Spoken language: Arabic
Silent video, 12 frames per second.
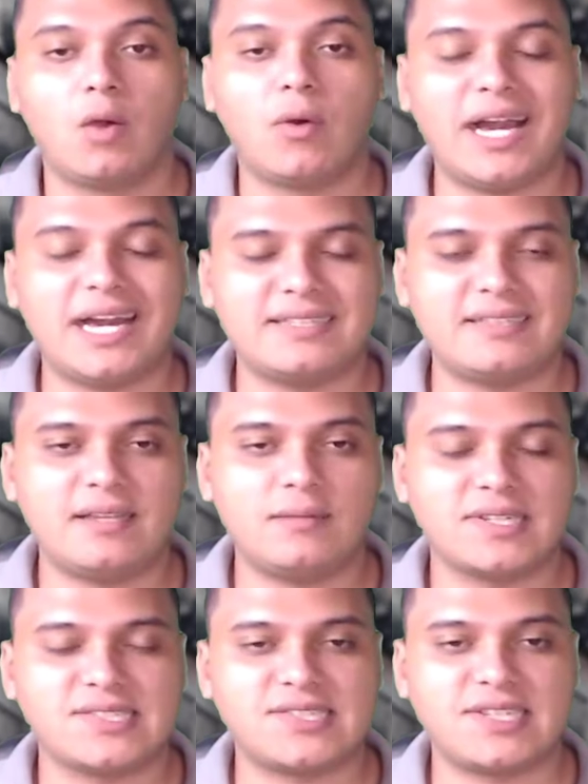وحديد
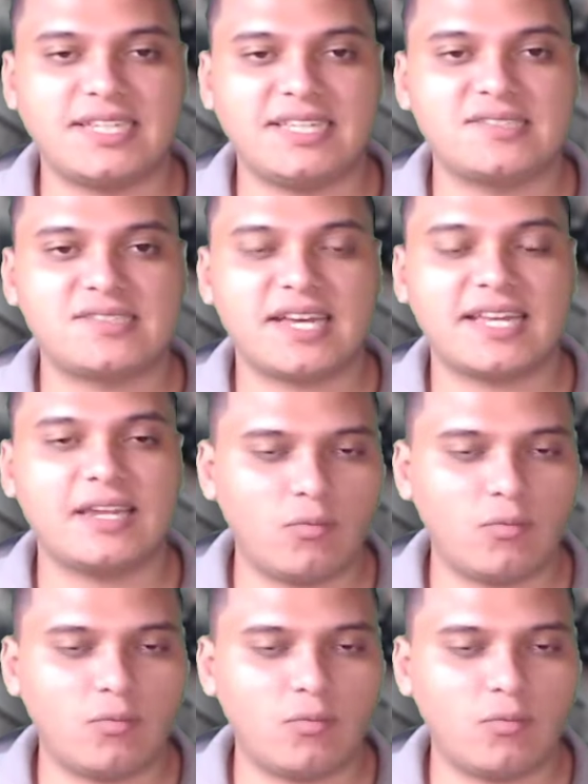المصريين سجل